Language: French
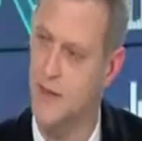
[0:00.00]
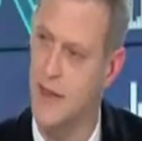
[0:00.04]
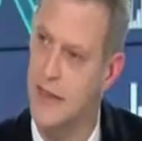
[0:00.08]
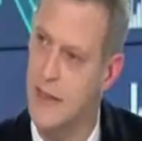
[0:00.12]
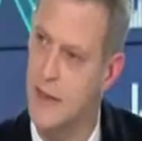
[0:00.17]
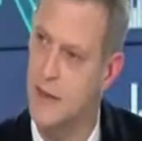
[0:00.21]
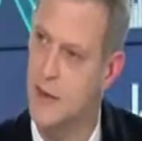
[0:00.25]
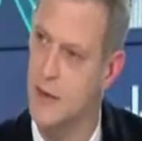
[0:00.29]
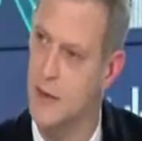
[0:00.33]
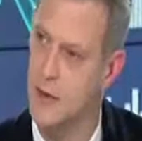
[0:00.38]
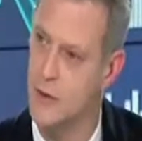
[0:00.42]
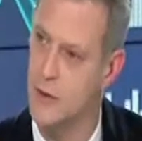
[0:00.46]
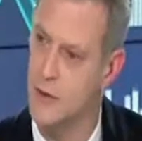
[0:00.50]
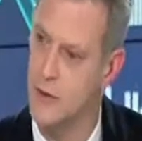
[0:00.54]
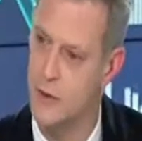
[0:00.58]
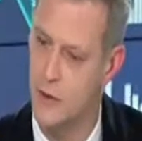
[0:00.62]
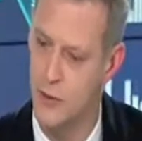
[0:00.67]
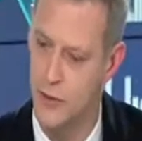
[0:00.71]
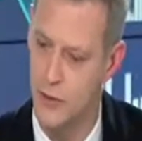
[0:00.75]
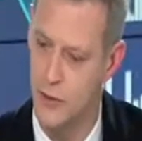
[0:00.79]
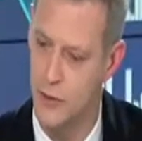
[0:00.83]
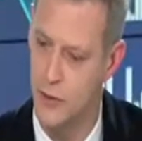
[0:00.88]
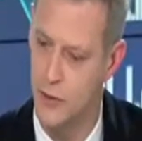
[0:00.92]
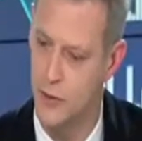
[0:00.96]
la faillite
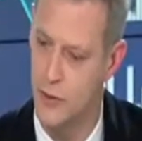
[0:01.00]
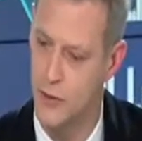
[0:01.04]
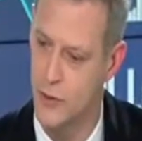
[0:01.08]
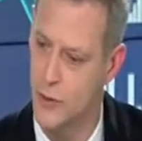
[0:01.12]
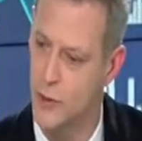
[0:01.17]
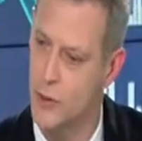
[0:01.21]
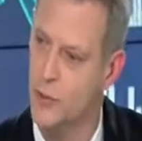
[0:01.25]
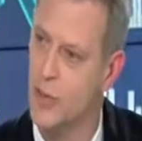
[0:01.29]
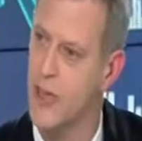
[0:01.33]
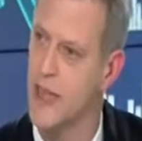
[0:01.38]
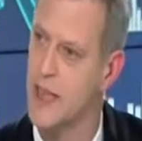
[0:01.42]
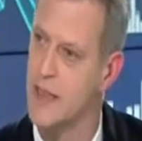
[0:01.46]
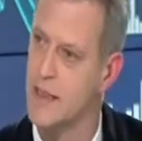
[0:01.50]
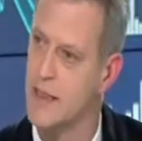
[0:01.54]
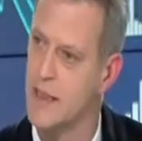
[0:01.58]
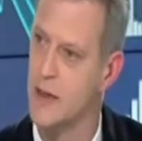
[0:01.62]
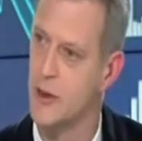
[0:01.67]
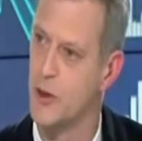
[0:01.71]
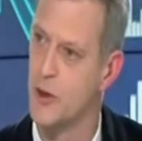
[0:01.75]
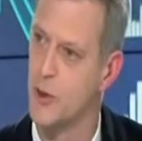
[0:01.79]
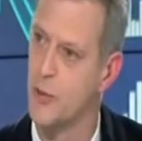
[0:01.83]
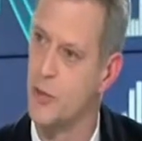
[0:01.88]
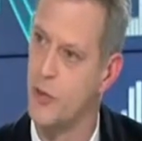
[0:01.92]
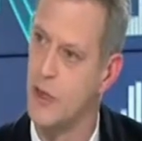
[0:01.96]
du, du, du
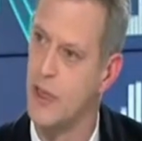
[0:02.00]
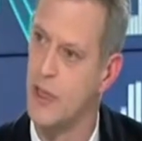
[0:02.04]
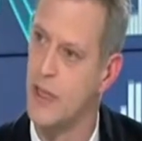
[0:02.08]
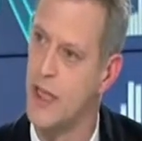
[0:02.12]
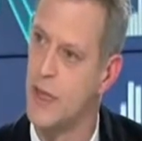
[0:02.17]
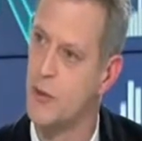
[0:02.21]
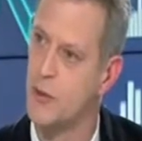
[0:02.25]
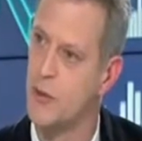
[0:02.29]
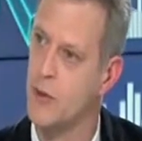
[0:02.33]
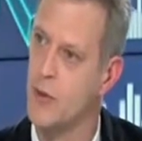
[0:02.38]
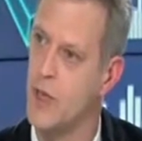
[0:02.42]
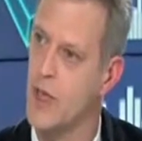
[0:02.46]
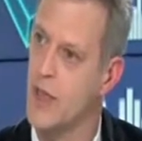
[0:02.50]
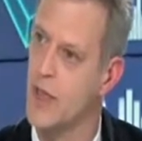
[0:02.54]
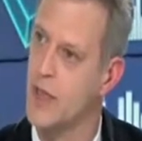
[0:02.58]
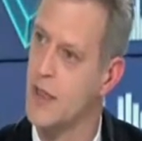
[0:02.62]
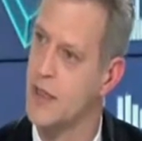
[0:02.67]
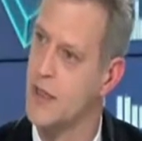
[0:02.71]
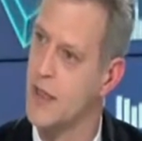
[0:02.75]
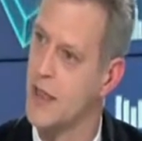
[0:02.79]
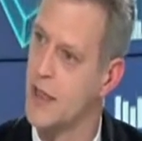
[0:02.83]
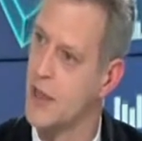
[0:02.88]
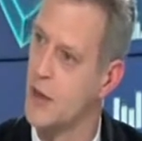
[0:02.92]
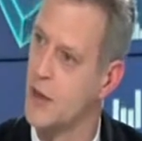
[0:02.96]
Brexit depuis le début.
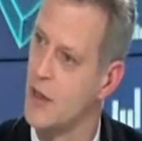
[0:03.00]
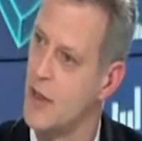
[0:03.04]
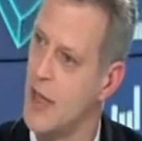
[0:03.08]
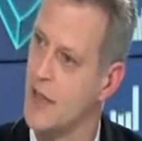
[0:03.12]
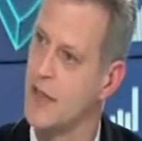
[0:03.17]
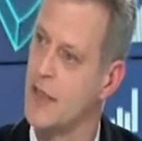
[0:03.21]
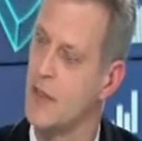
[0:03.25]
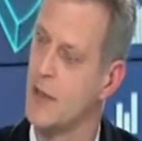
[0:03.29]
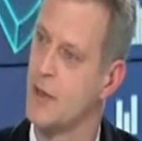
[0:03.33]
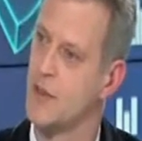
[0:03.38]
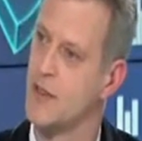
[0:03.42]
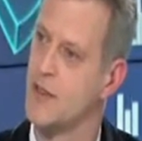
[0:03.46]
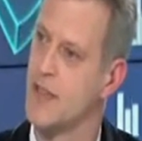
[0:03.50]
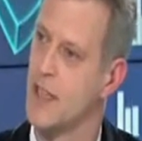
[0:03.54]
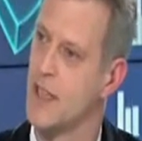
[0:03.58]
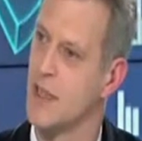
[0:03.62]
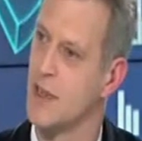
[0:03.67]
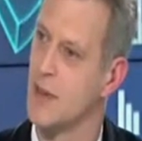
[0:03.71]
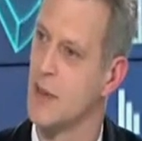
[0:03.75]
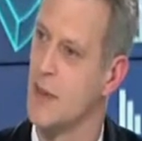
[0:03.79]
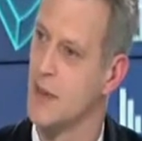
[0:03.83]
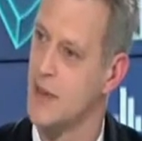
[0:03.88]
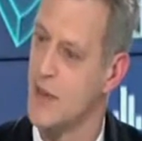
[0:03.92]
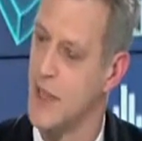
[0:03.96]
C'est-à-dire que l'article
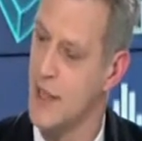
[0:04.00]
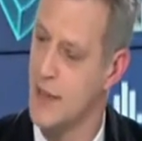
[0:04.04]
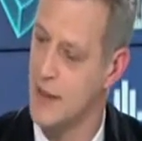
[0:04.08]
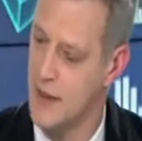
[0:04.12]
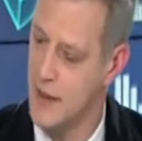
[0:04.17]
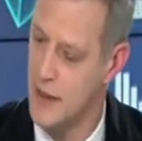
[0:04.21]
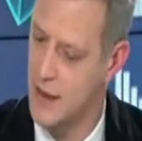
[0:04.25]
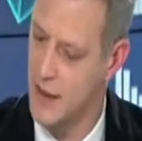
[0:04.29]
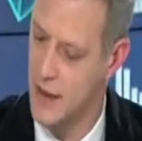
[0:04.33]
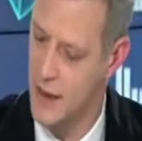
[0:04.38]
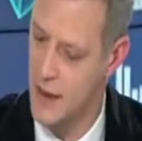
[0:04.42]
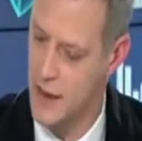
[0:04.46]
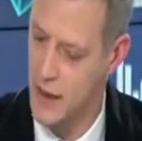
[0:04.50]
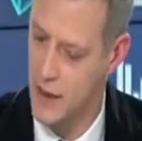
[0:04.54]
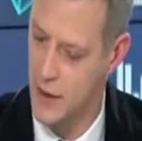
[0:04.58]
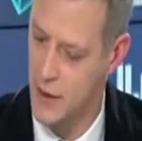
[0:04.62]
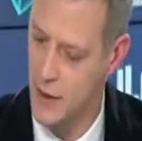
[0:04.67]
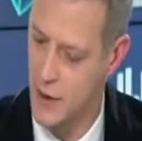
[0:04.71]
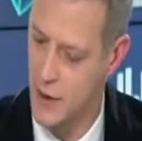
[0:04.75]
50 a été